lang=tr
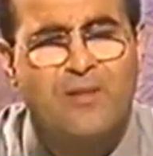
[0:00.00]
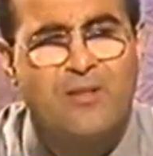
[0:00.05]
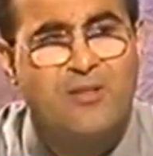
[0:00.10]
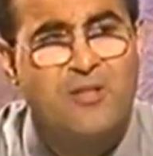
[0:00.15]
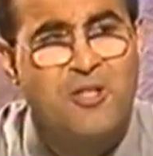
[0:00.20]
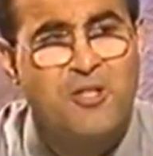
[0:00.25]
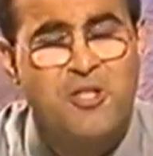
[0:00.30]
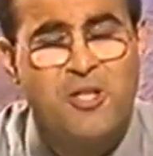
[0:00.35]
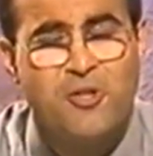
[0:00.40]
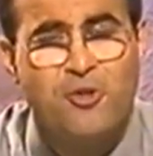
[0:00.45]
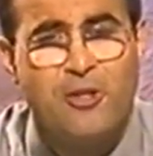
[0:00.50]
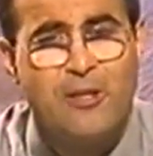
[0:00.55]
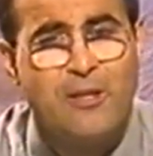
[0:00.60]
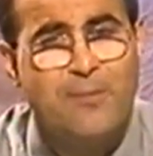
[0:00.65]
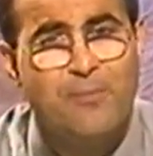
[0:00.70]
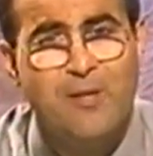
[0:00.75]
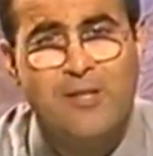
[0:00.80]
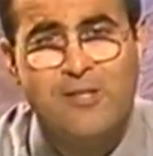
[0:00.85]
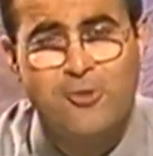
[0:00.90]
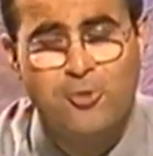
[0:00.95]
Teşekkür
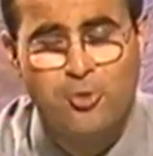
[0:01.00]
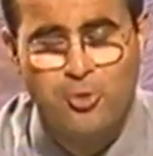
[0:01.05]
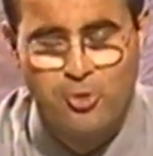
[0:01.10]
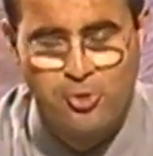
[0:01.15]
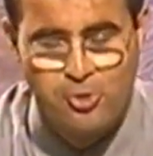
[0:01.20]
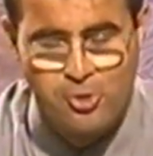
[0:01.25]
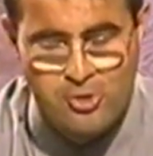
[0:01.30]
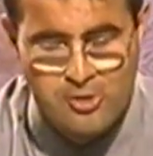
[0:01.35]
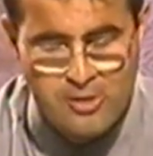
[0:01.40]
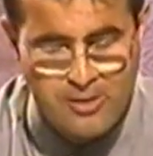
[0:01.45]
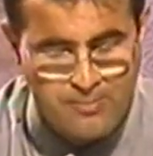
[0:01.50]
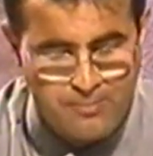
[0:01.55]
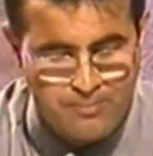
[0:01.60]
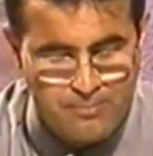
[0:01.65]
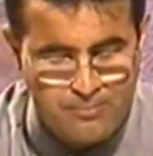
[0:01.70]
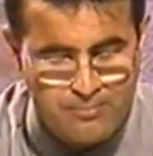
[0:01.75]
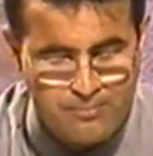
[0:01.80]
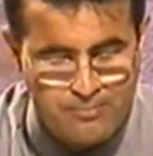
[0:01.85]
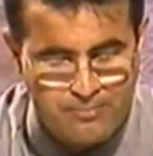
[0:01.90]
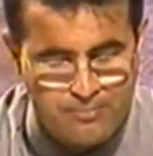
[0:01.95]
ederim. Nasıl görünüyorsam
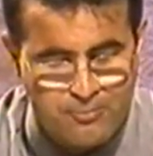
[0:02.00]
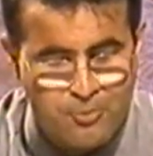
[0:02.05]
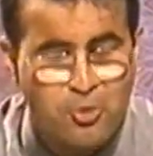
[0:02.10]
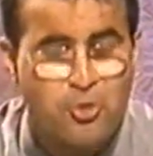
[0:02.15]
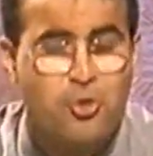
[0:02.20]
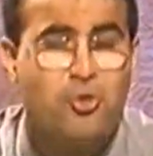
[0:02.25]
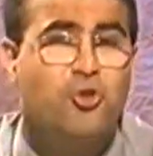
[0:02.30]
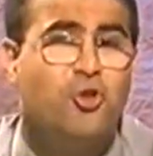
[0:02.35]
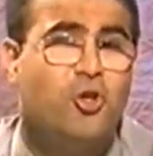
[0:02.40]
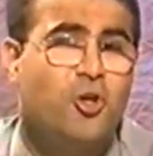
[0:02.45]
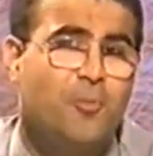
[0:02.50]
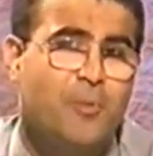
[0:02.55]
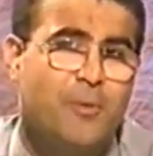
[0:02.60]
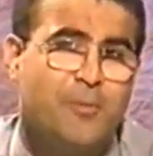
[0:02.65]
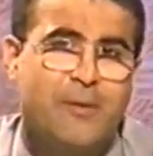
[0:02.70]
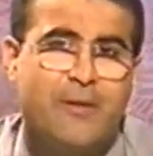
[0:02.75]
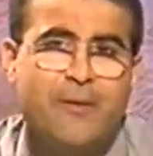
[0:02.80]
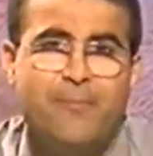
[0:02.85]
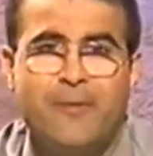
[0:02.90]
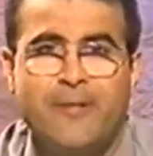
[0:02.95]
göründüğüm
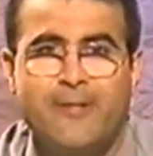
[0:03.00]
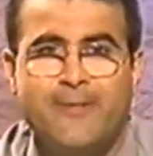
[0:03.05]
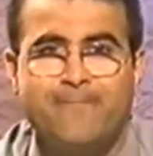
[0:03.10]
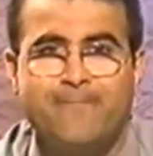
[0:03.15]
gibiyim de.